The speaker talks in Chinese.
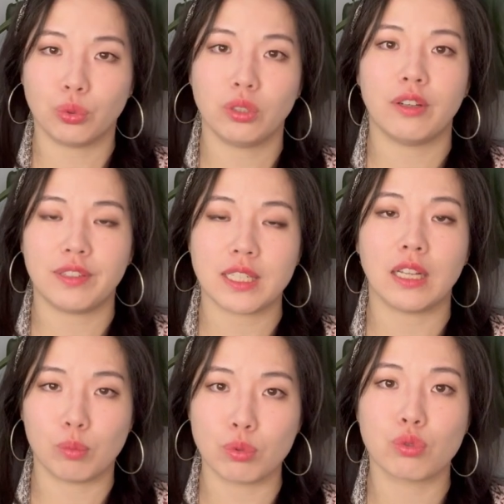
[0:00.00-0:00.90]
特，非
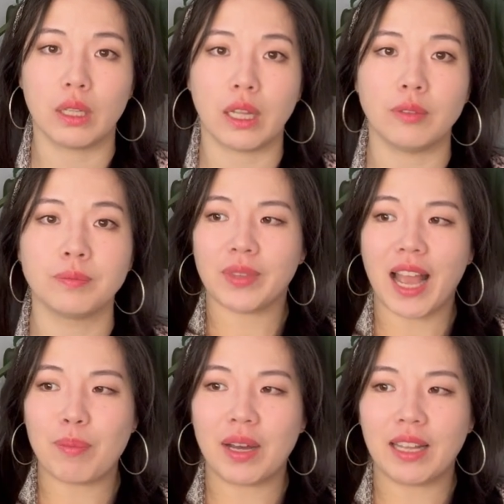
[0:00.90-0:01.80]
常的不错的。
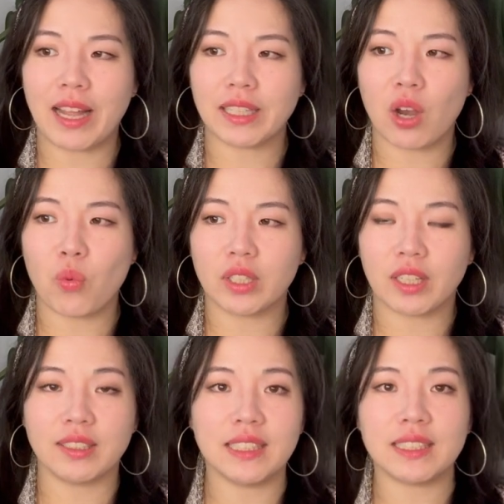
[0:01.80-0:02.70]
那么来到我
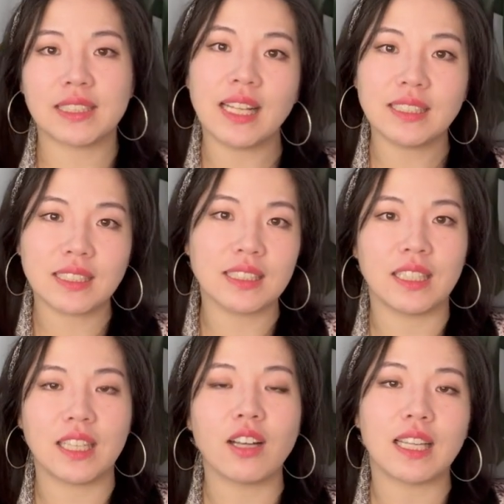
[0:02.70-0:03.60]
的第三次
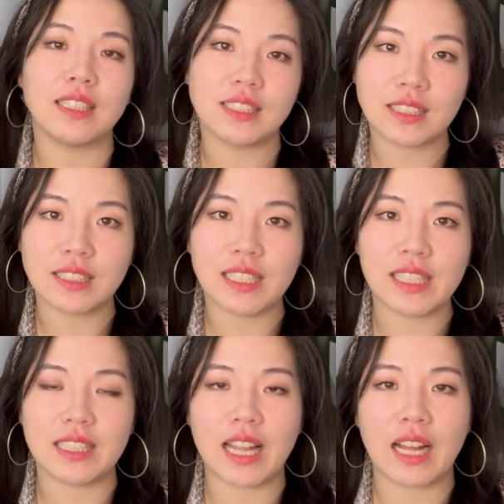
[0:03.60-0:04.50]
的跳伞的经
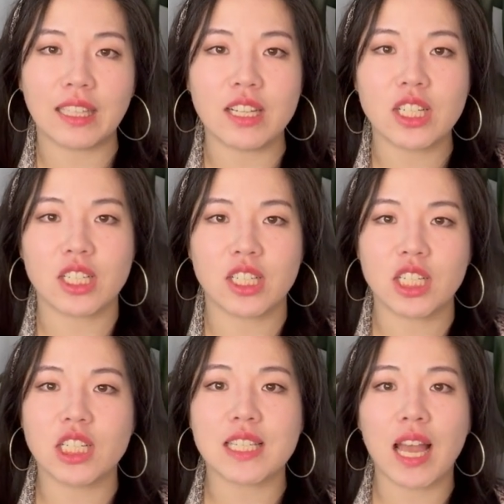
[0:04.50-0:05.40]
历，那当时
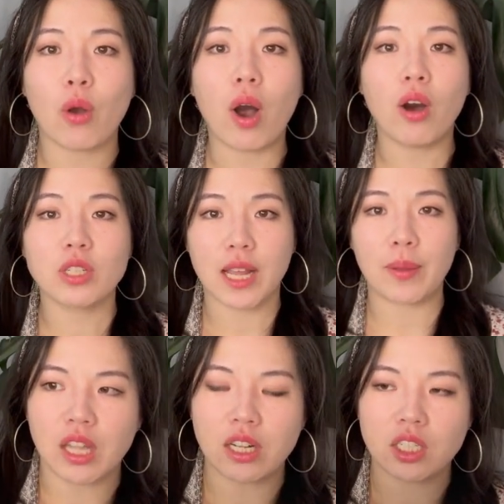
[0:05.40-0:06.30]
是在皇后
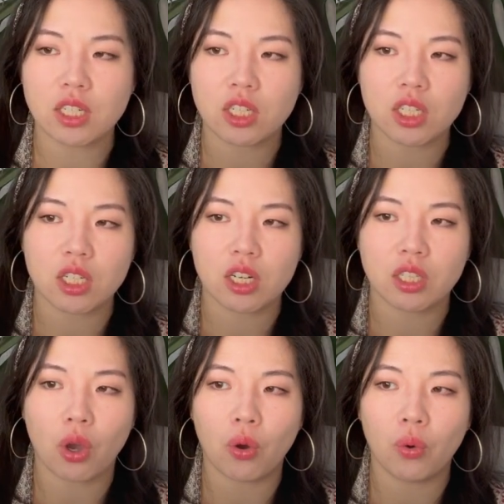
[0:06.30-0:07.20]
镇，当时是
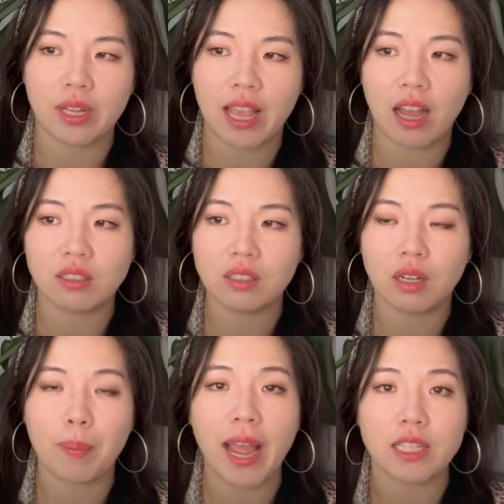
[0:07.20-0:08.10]
有两
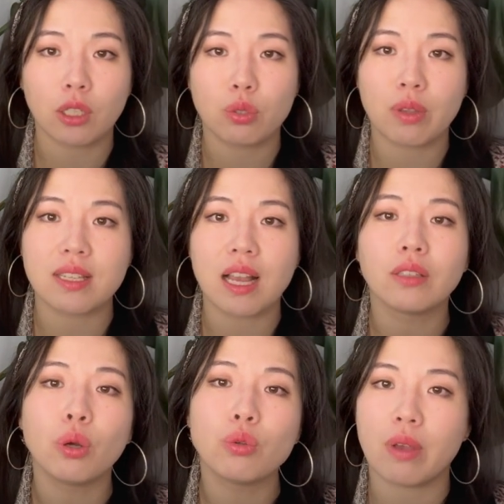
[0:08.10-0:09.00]
个拍照的选
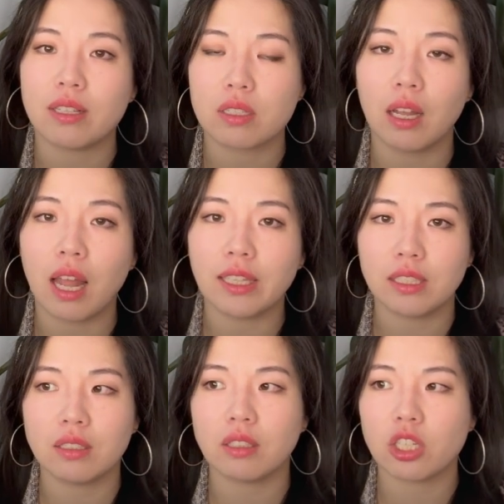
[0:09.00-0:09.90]
项，都选择了
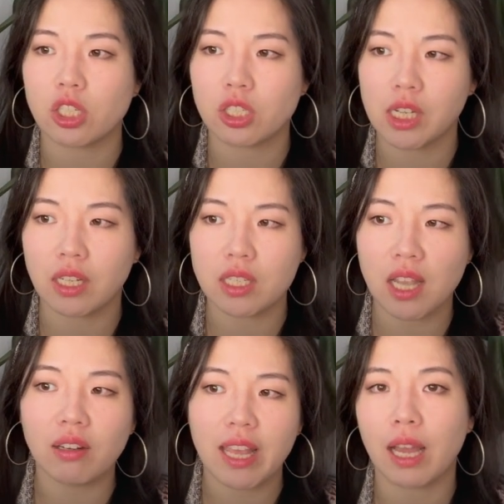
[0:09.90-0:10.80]
一个是这个
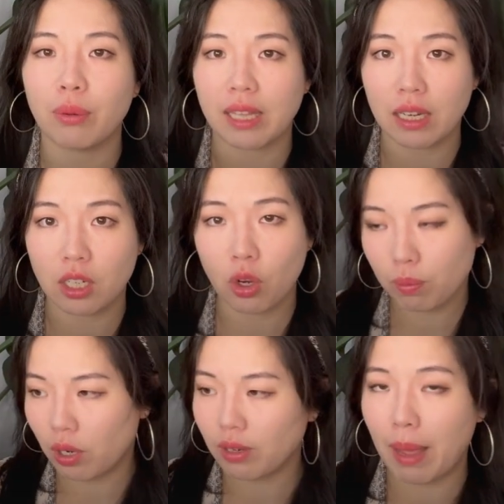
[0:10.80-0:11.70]
教练他会拿着
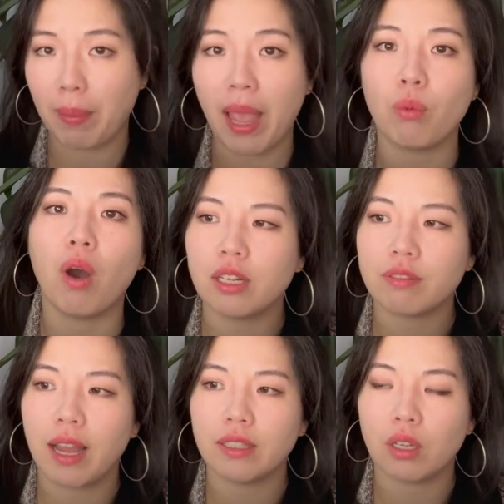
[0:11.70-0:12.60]
GoPro 来拍我，
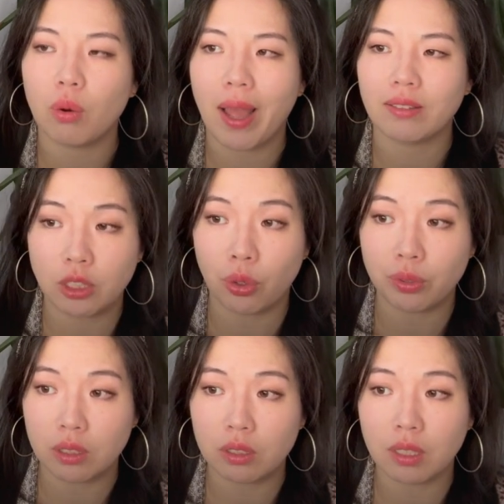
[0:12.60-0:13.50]
另外的话呢有
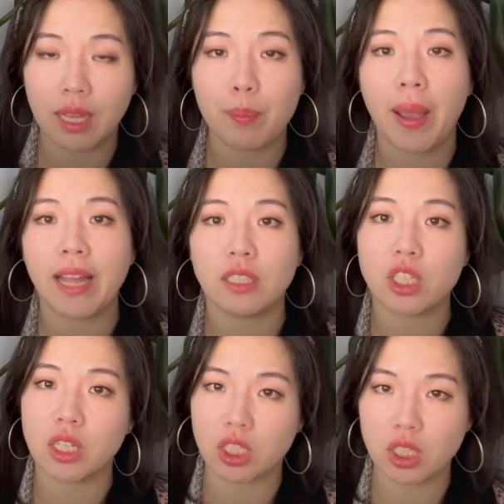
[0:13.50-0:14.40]
一个跟拍的
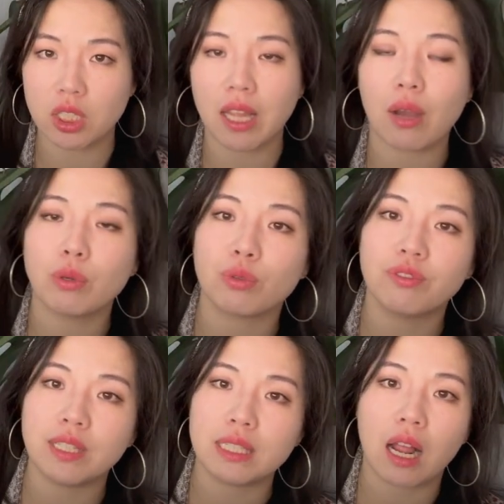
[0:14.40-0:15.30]
摄影师，他会从
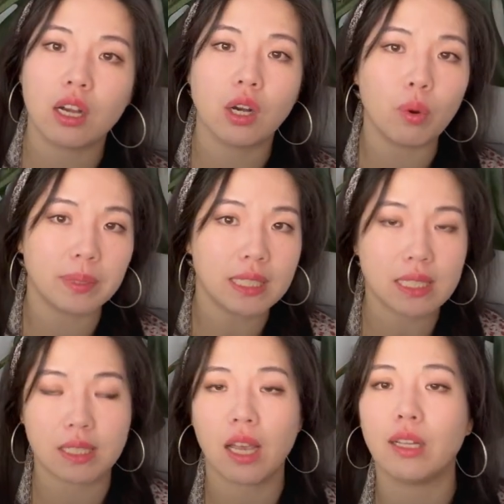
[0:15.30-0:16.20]
飞机上和我们一
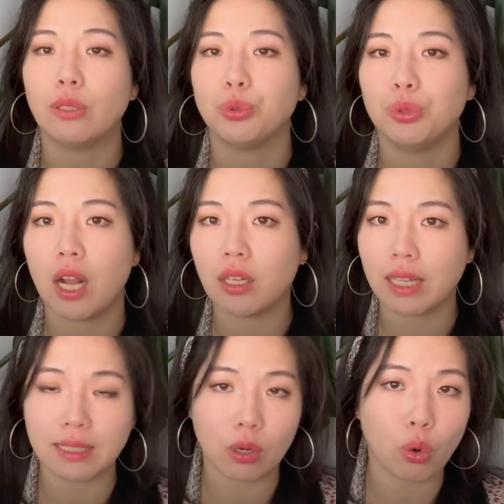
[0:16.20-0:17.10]
起跳下去，然后
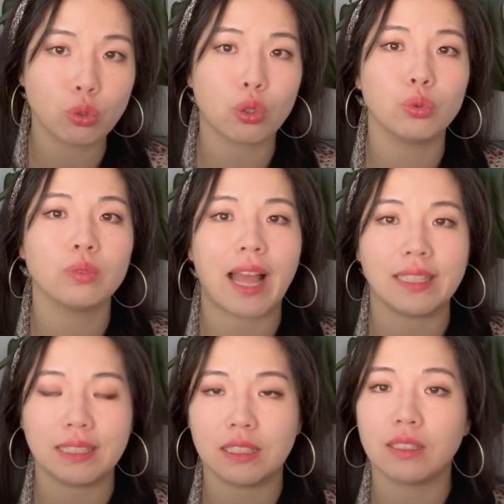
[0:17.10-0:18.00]
他在空中来
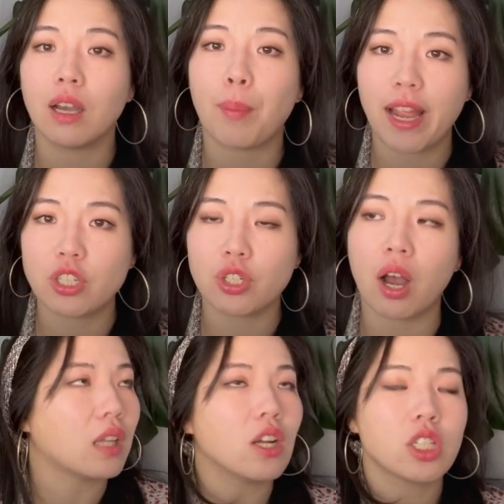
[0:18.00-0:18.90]
进行一个拍
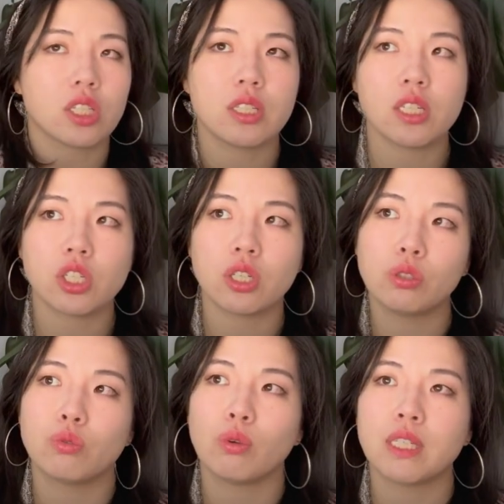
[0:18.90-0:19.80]
摄。当时其实
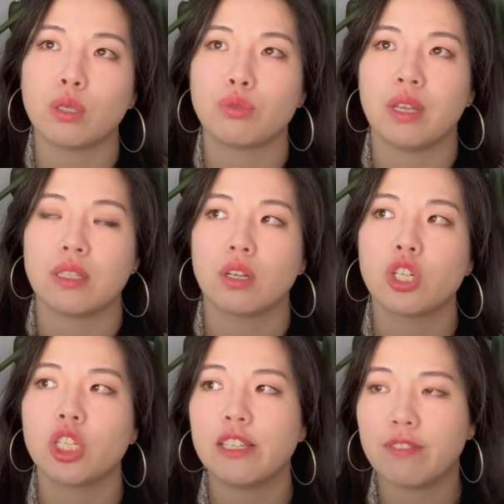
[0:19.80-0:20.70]
做这个选择
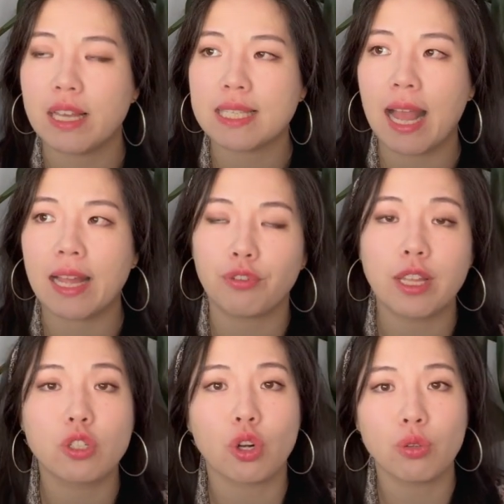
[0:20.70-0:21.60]
是因为在 f r a
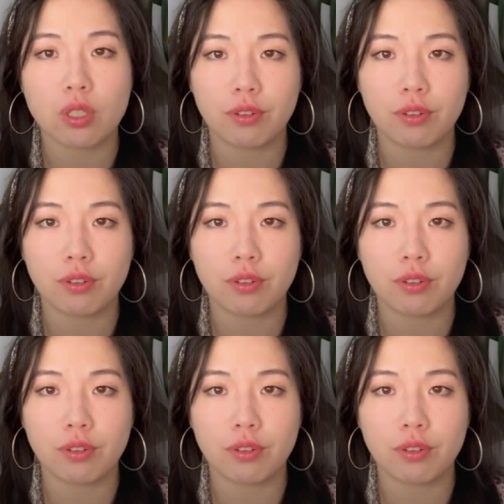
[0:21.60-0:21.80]
n c Joseph。